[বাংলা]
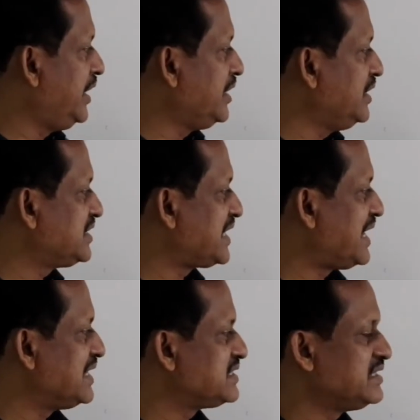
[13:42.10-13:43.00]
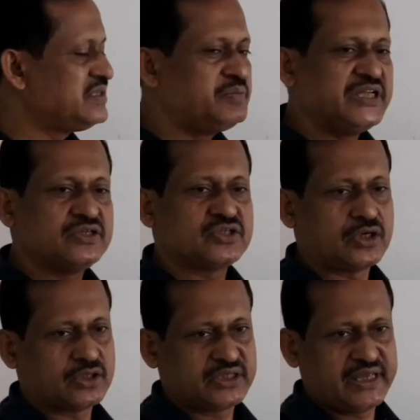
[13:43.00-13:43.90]
ইংলিশ হ্যাজেন বিন
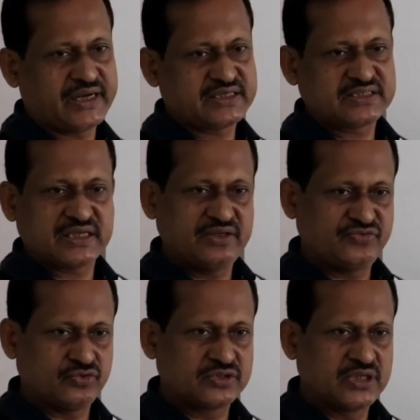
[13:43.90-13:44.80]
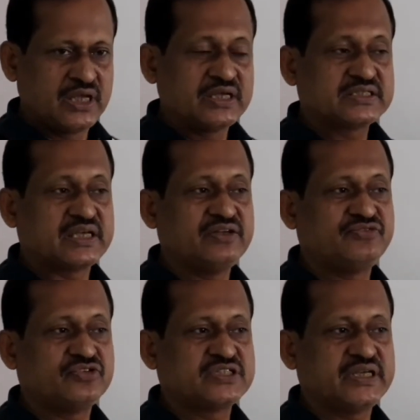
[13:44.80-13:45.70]
টট অ্যাট সাইফুর্স
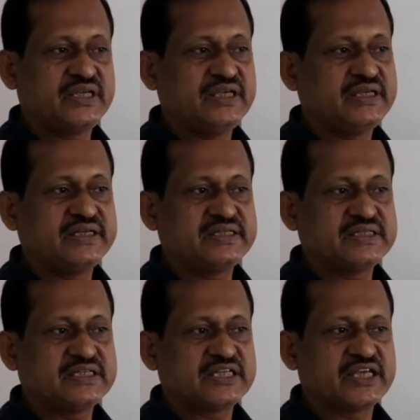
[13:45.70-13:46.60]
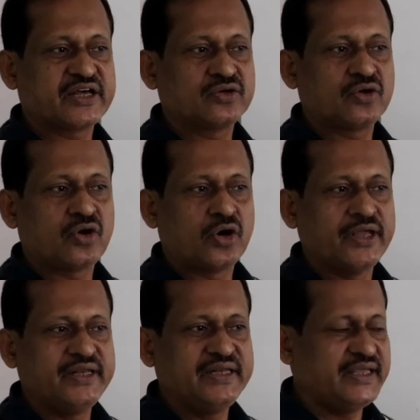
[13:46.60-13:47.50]
সাইফুর্সে ইংরেজি শেখানো
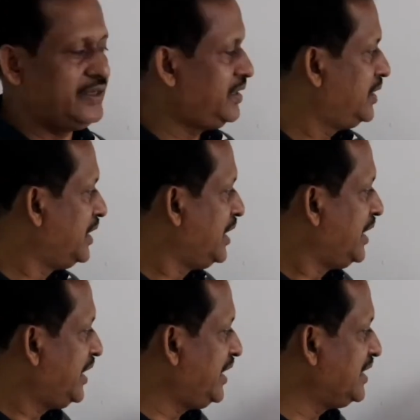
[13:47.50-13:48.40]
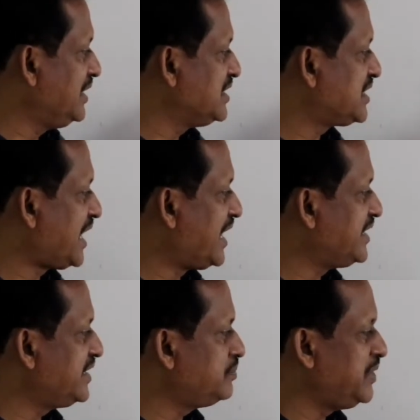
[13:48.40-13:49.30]
হয়নি ইংলিশ
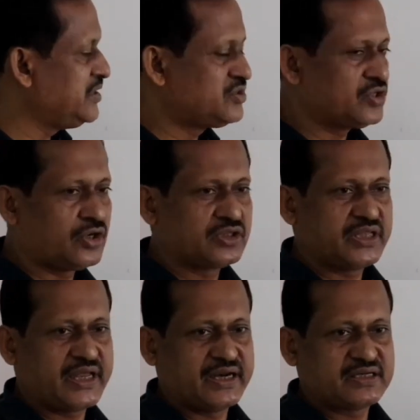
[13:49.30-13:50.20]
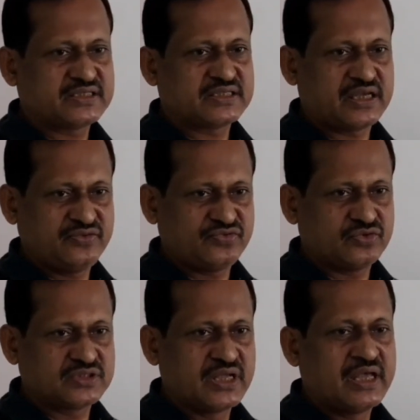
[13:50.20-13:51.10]
হ্যাডেন বিন থট অ্যাট
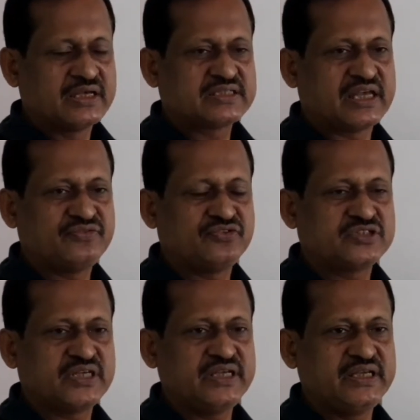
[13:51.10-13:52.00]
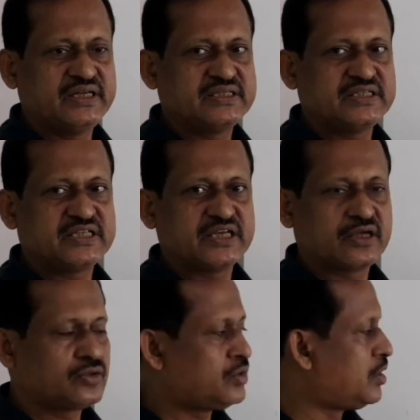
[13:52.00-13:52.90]
সাইফুরস সাইফুরসে ইংরেজি
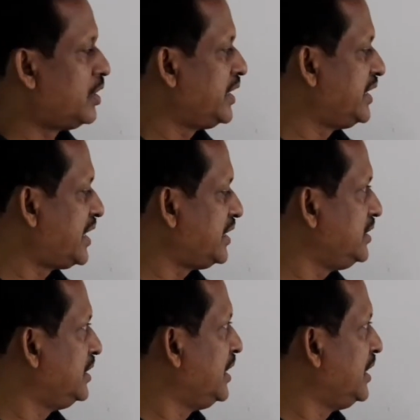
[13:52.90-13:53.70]
শেখানো হয় নাই